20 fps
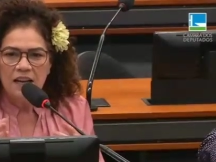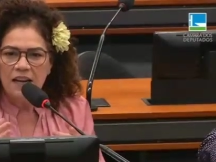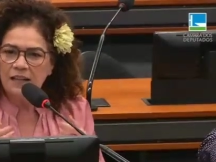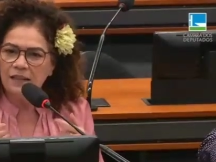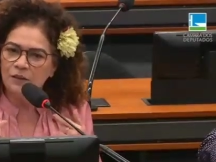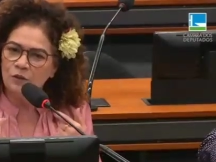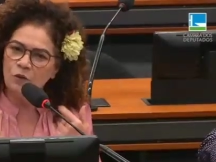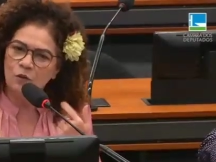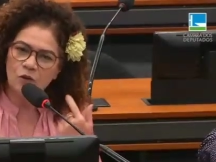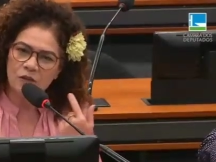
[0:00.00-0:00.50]

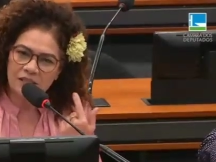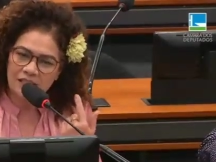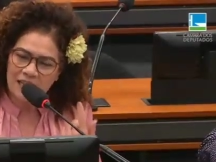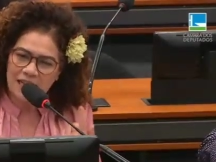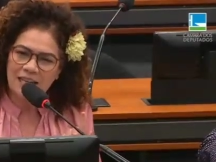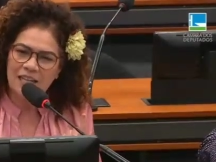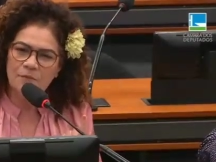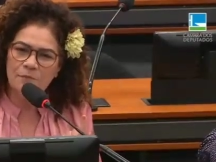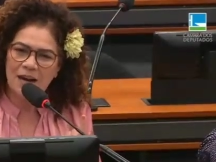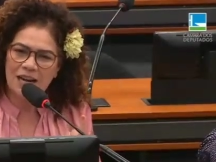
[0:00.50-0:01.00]
ele não
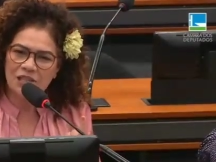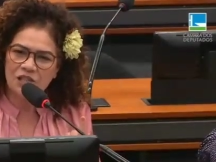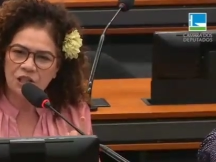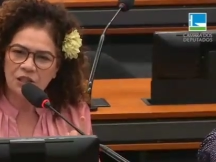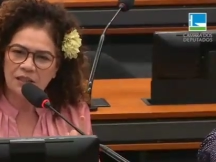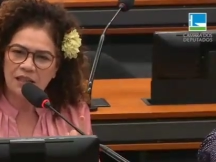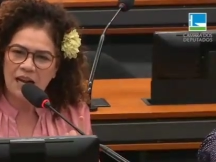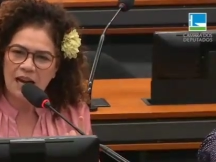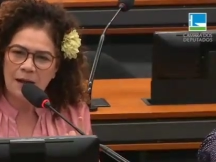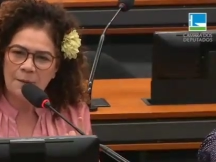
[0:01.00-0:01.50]
consegue
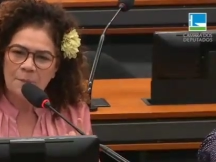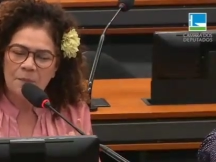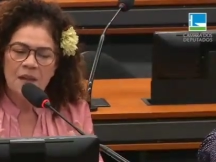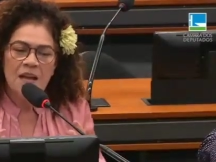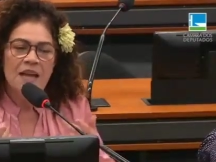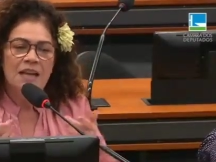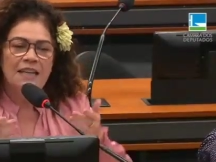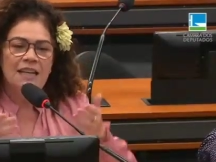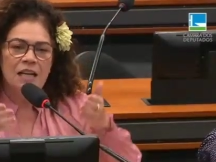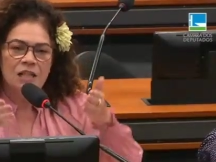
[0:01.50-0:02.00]
imaginar
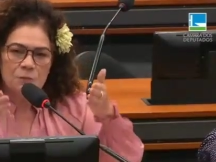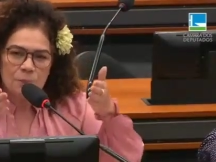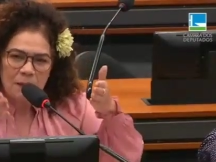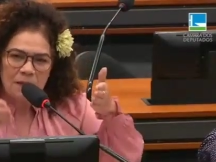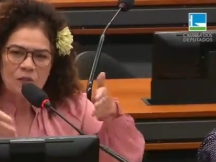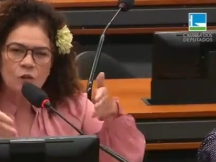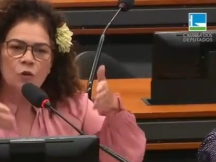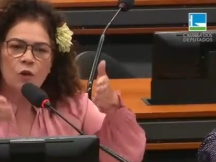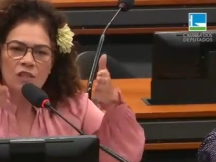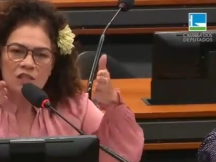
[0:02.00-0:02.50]
que as
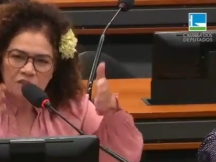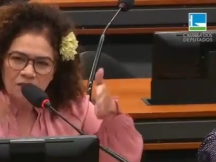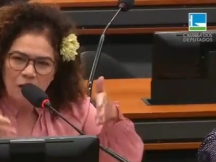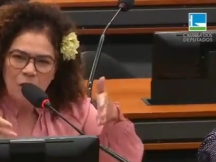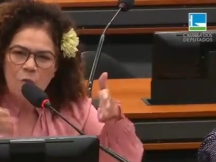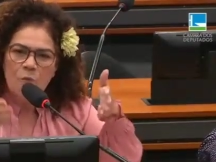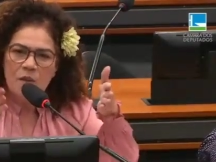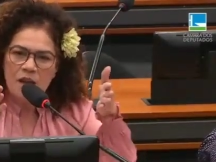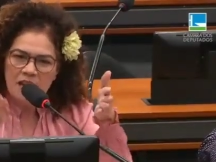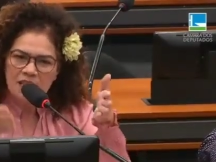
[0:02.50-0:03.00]
pessoas
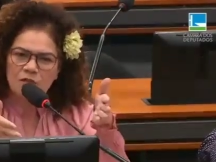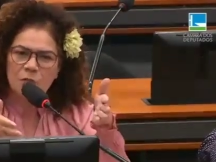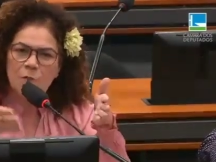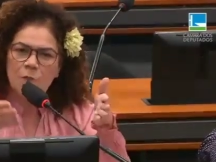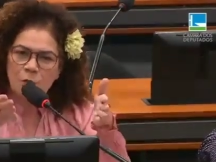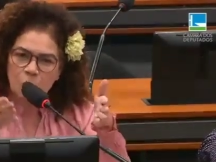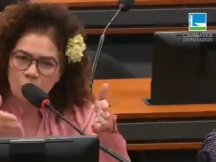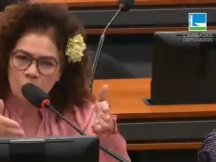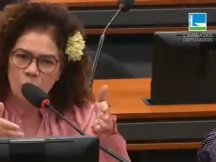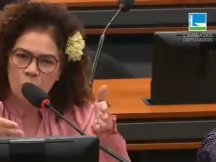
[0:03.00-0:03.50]
vão mesmo
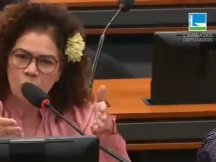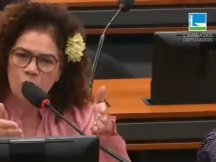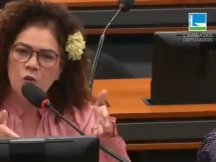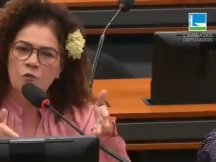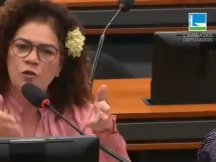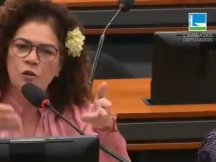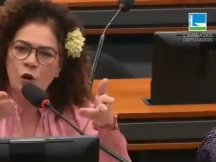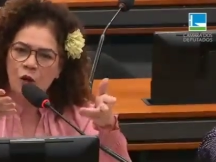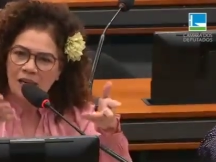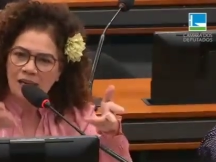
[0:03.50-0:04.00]
para o
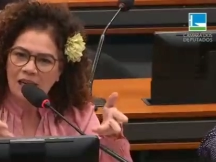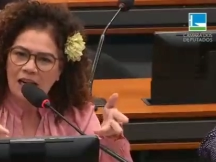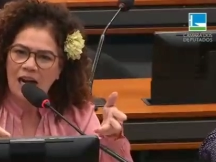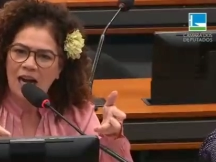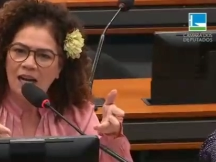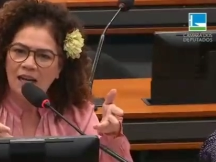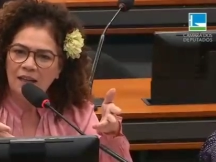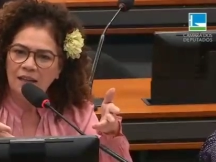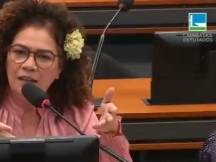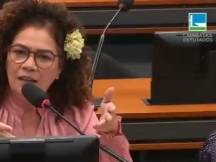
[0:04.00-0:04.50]
Google e
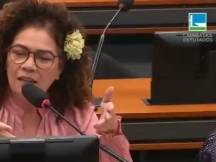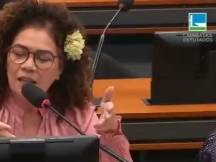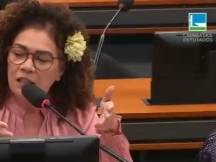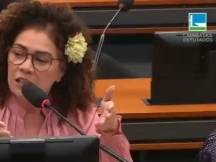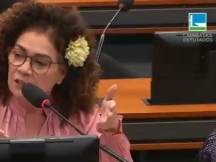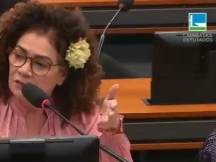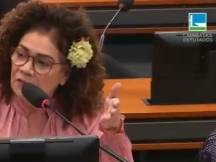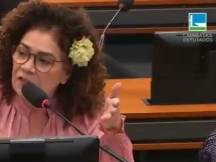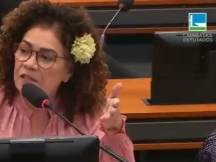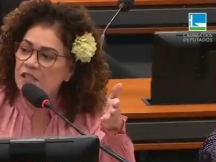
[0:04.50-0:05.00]
olhar
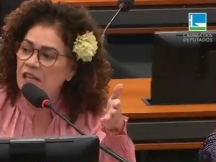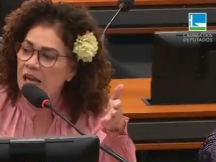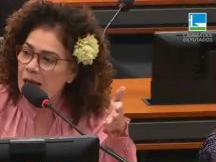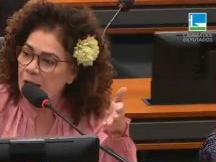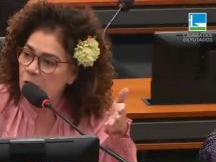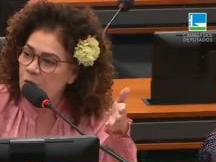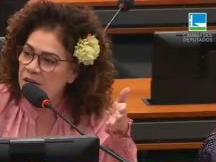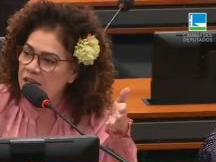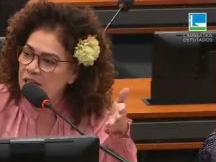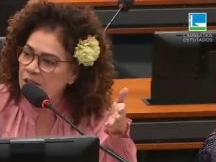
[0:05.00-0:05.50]
e
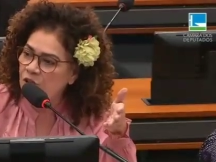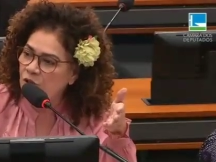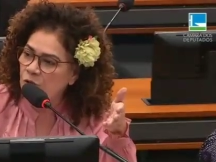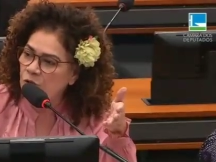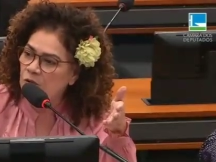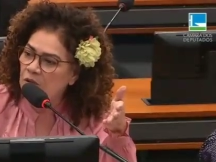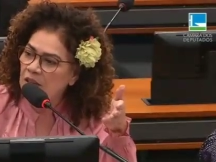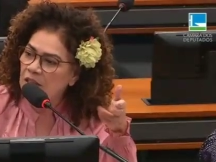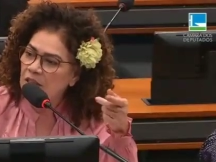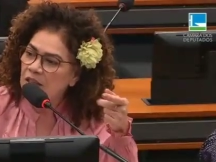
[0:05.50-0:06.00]
fizeram
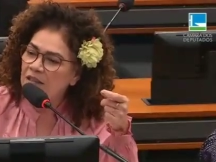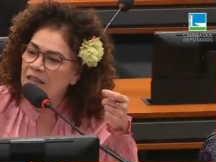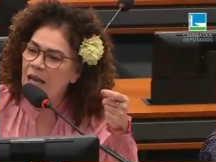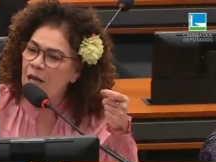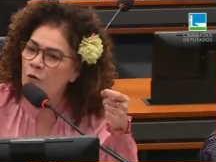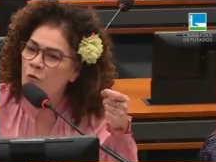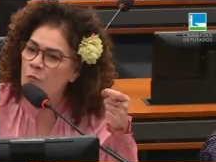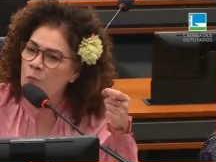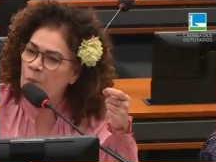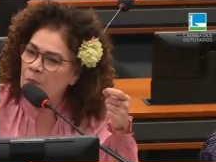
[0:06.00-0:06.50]
isso.
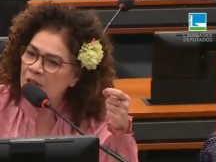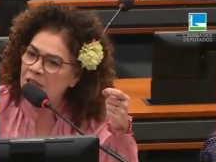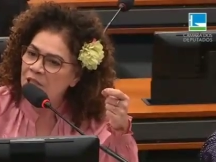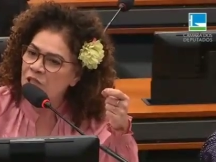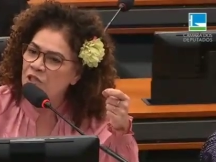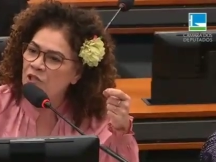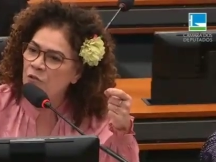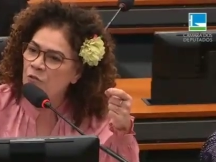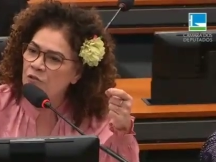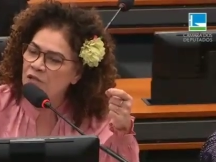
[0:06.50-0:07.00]
Deram um
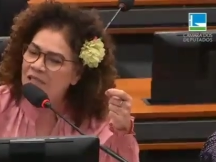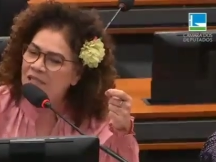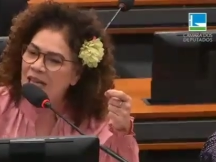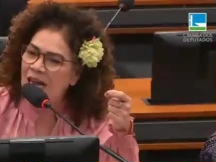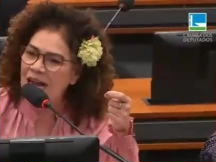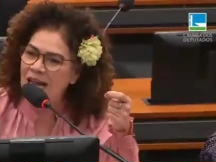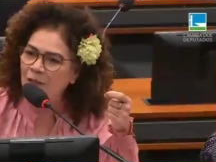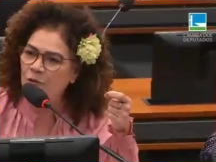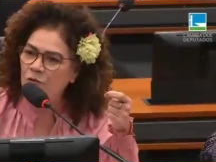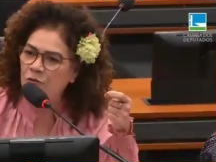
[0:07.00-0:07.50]
print nos
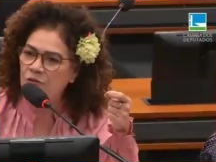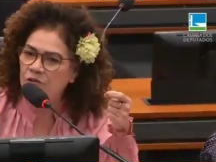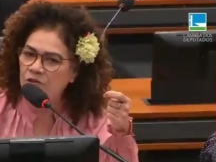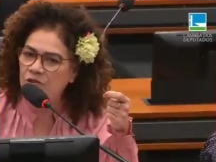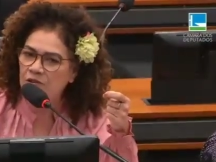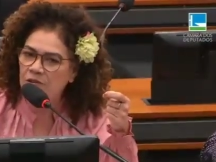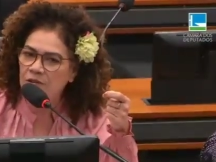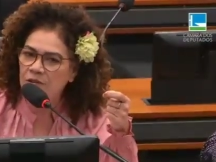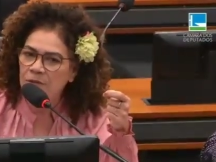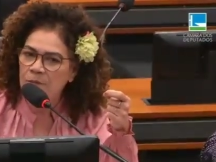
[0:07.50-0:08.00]

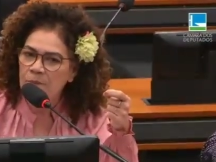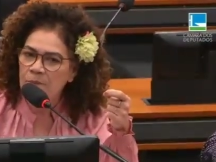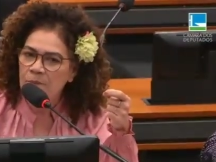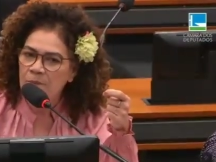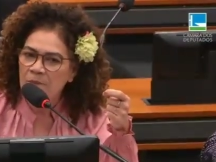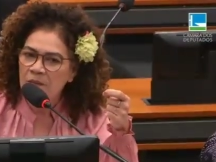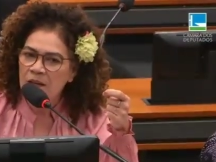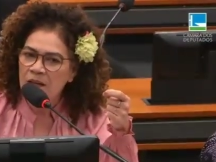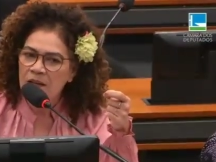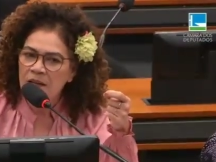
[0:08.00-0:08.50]
dados.
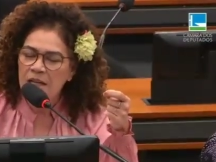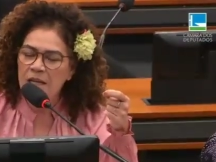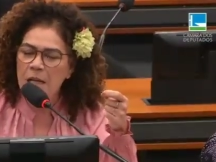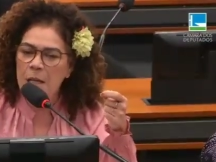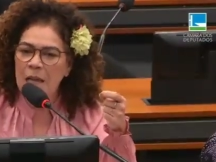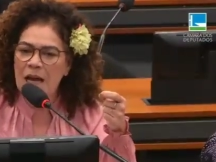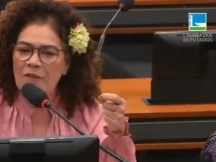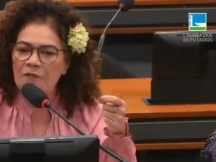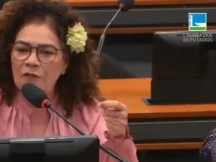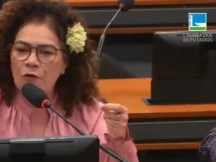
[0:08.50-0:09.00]
E
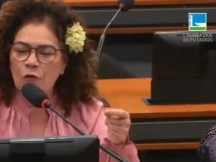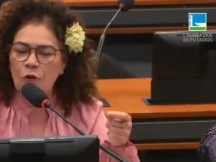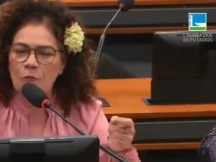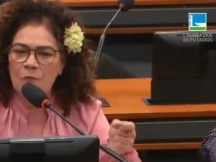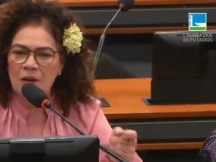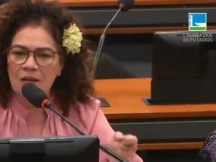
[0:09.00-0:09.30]
lá ficou